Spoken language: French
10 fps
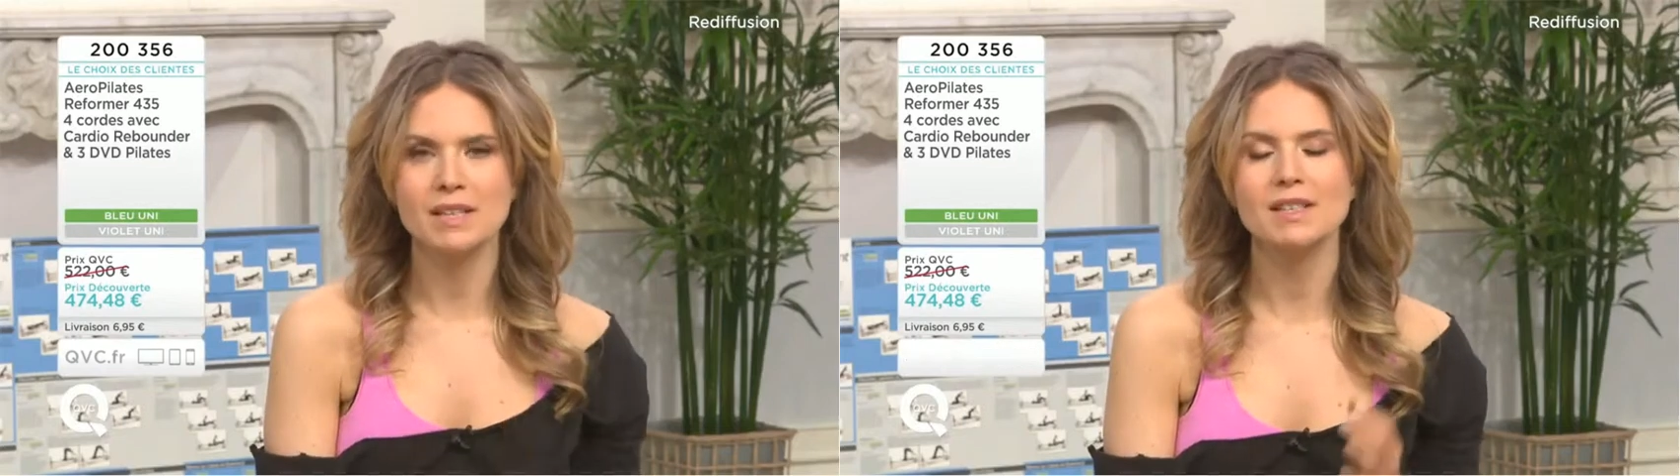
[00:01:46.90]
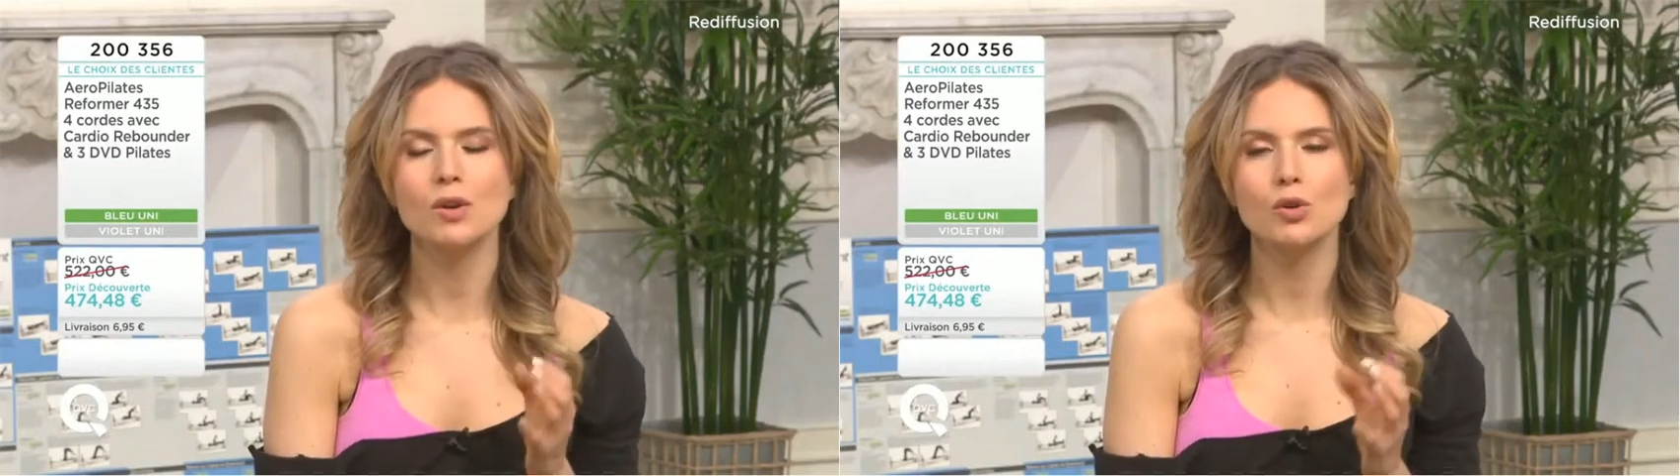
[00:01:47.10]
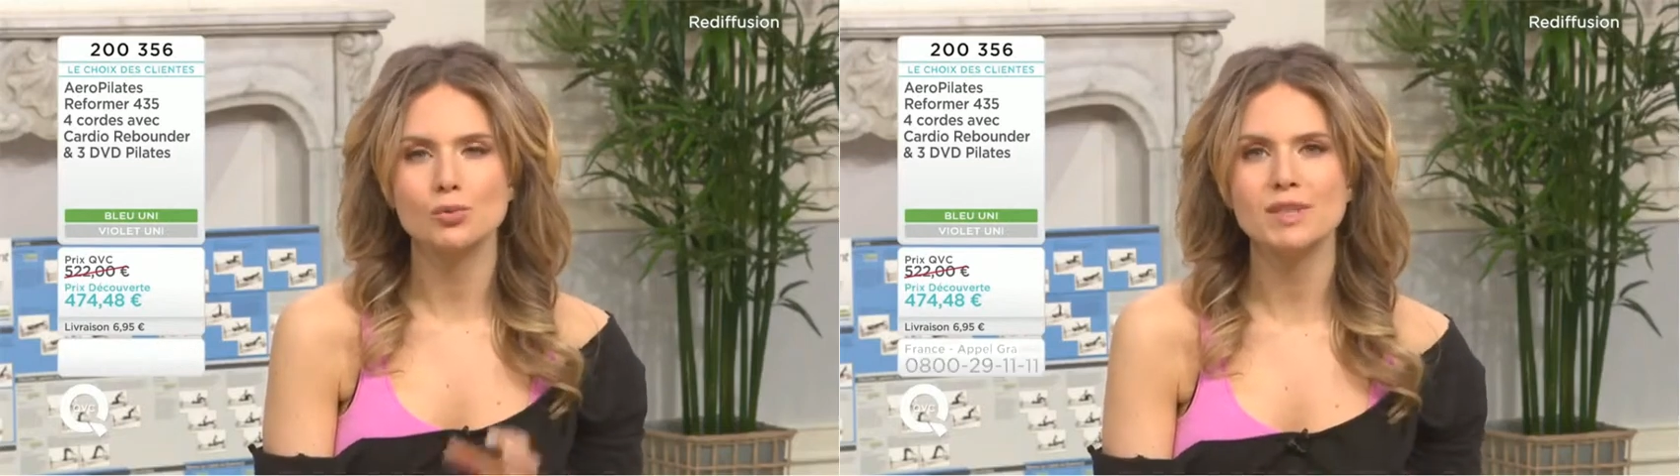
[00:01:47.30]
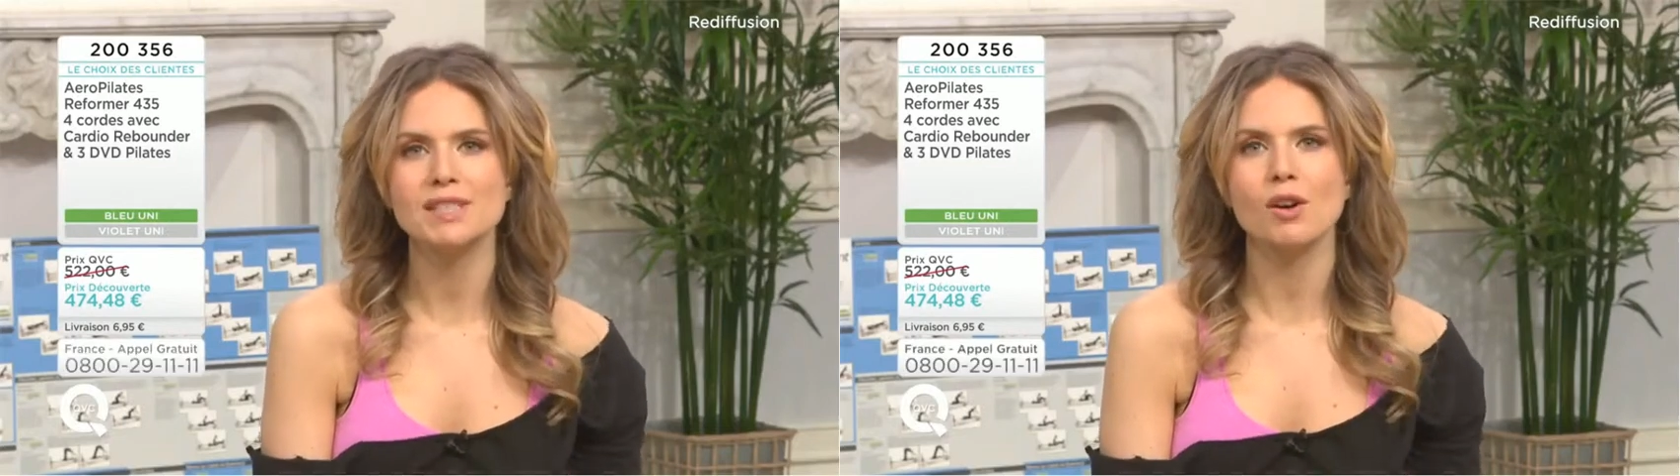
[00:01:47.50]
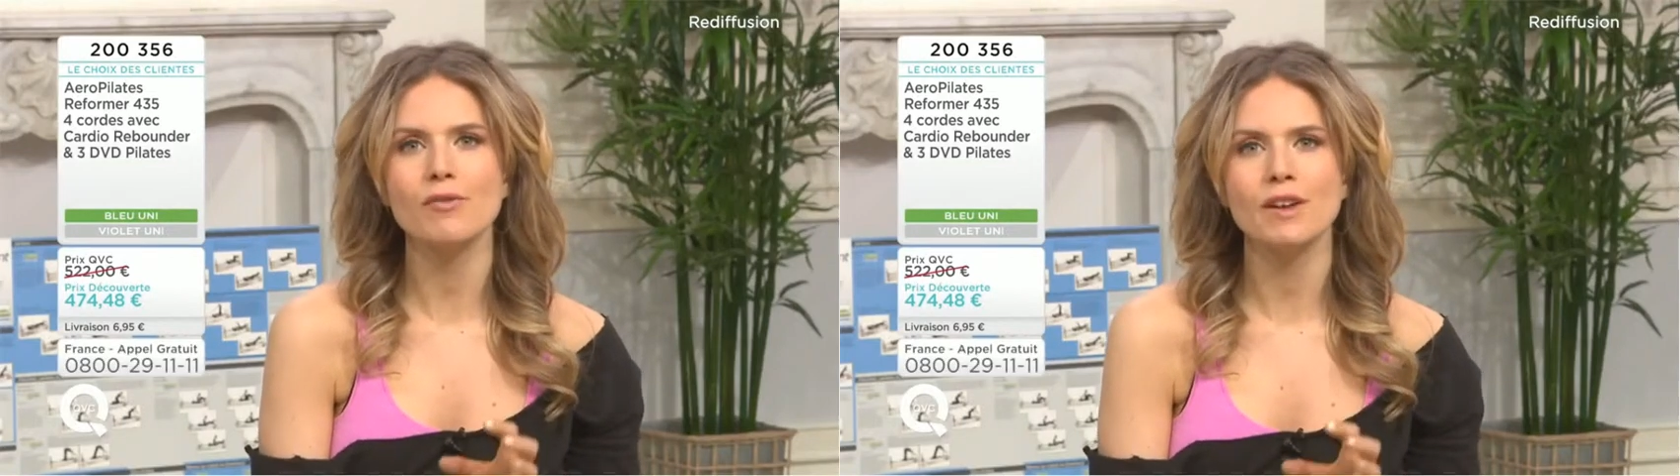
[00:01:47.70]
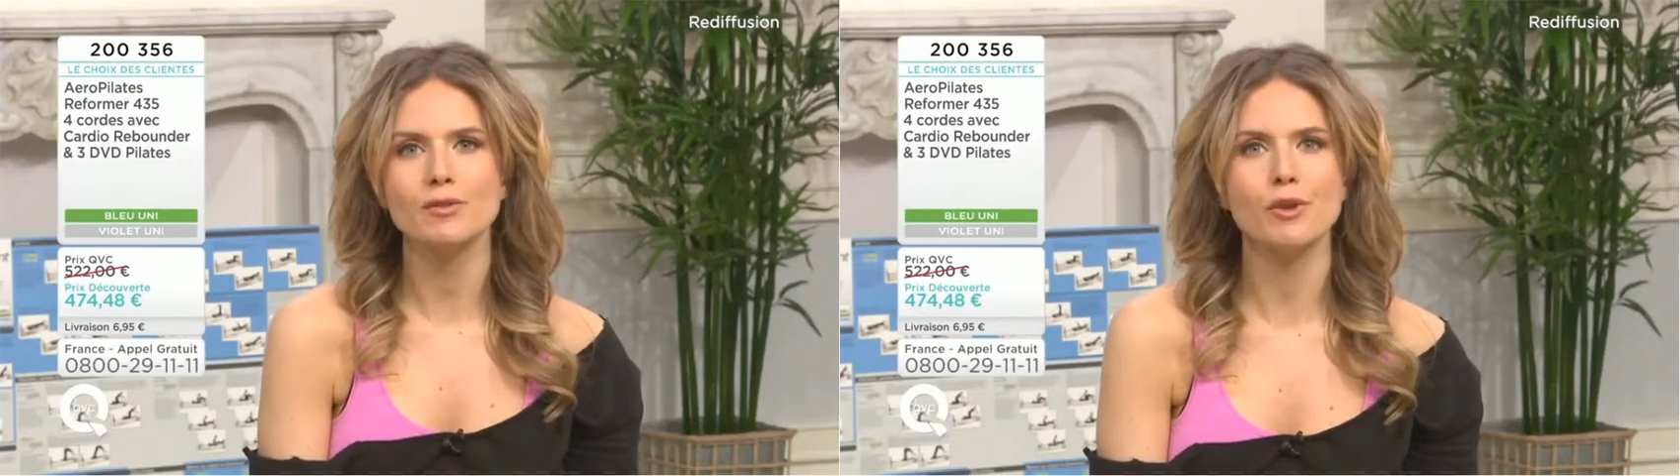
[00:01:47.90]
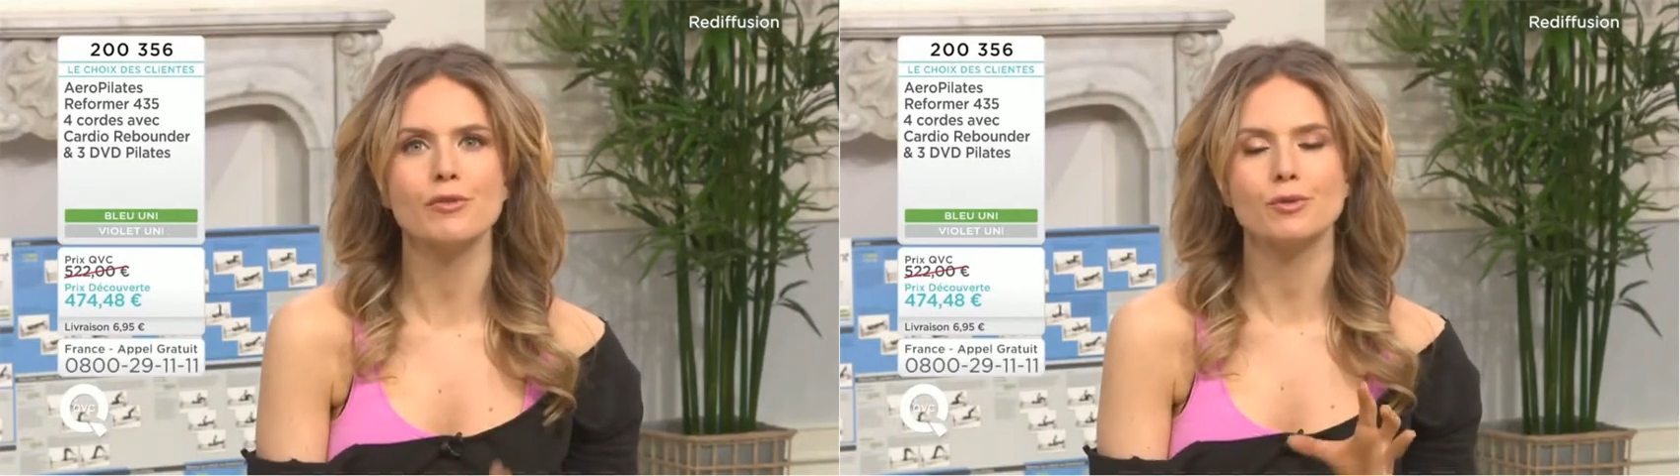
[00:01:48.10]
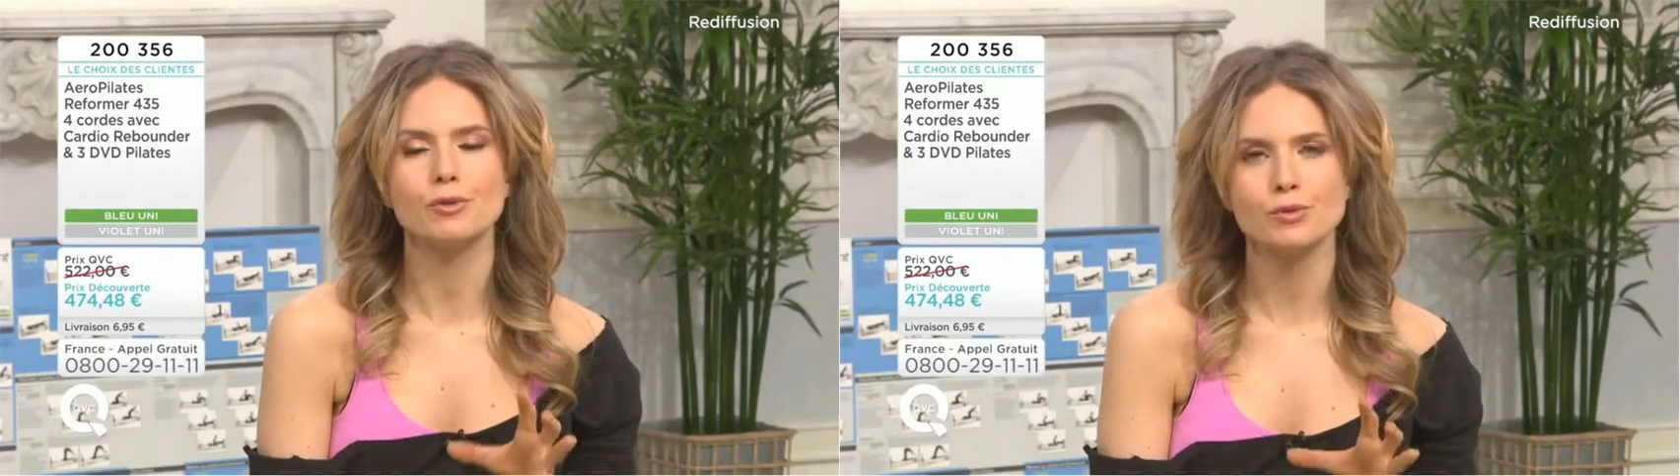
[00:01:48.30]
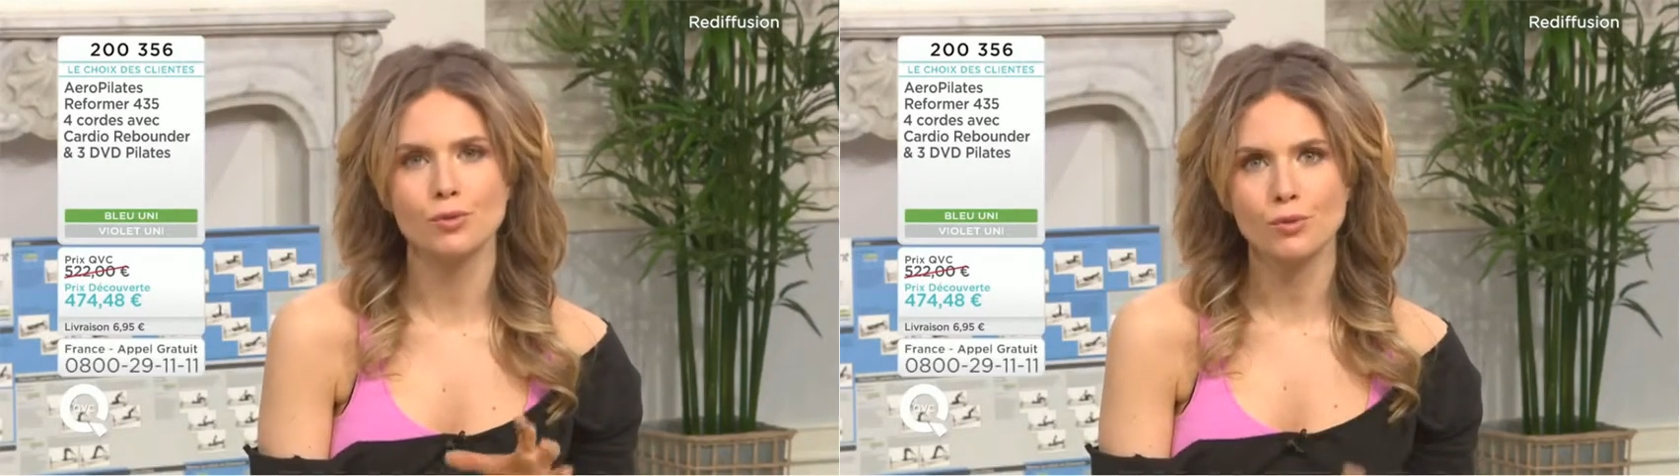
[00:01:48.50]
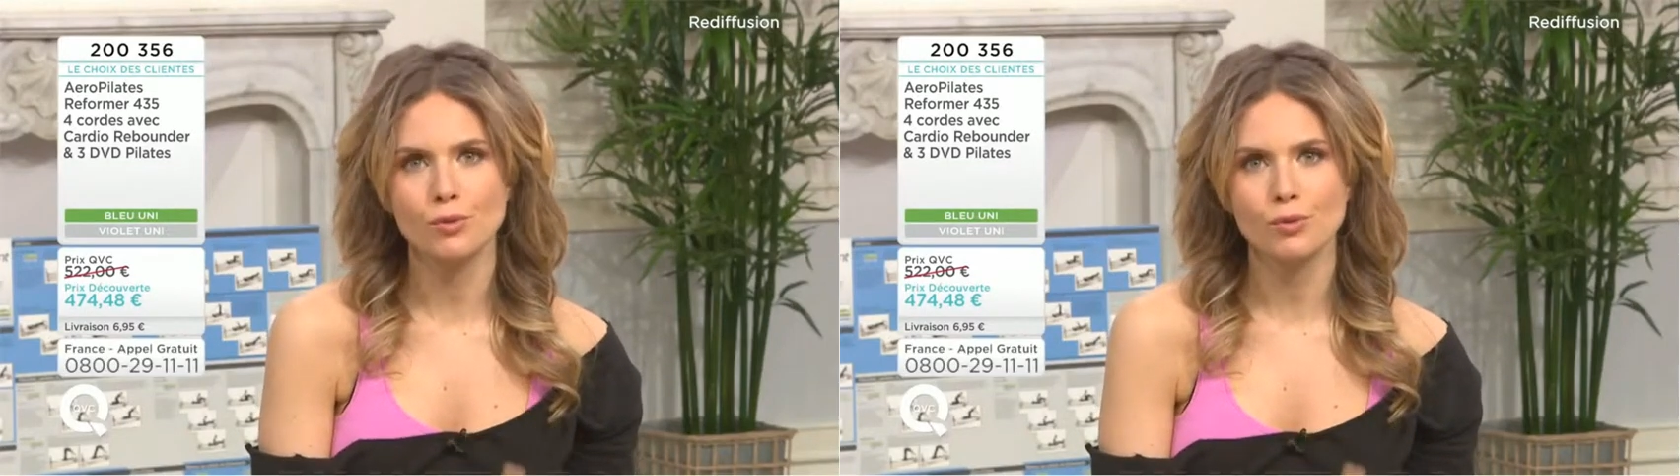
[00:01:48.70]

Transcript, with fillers: 0800 29 11 11.